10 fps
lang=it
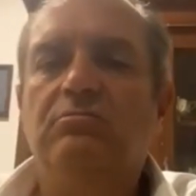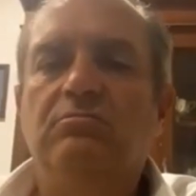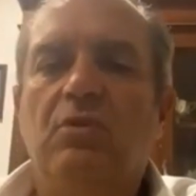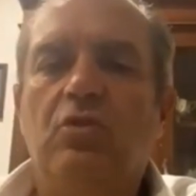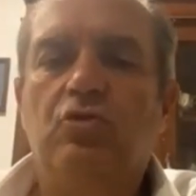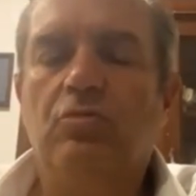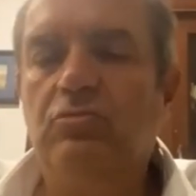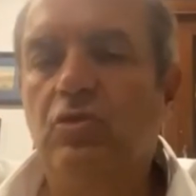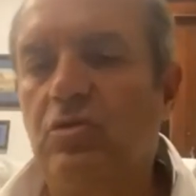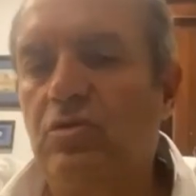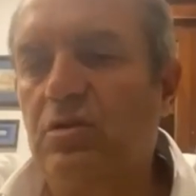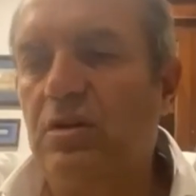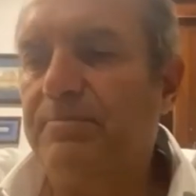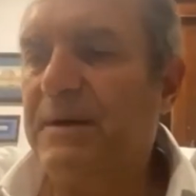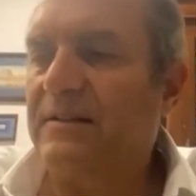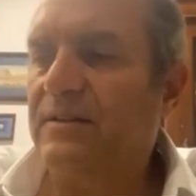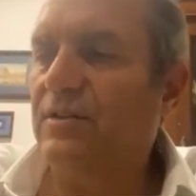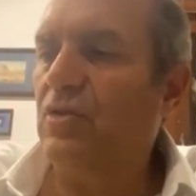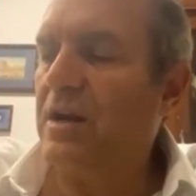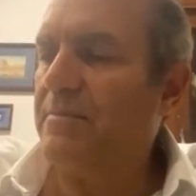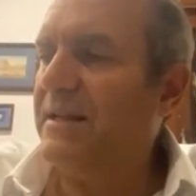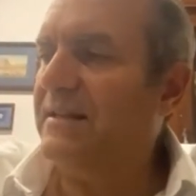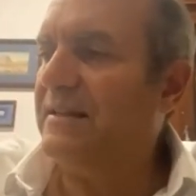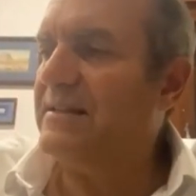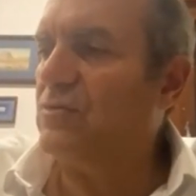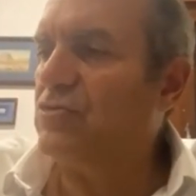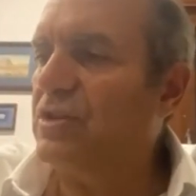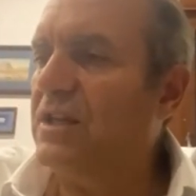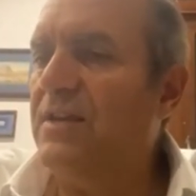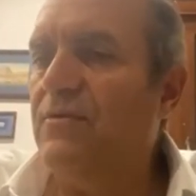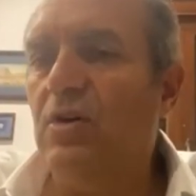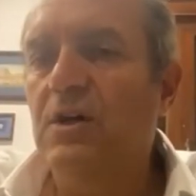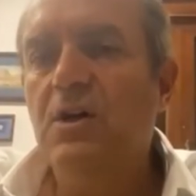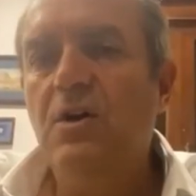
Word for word: in modo non particolarmente esaustivo,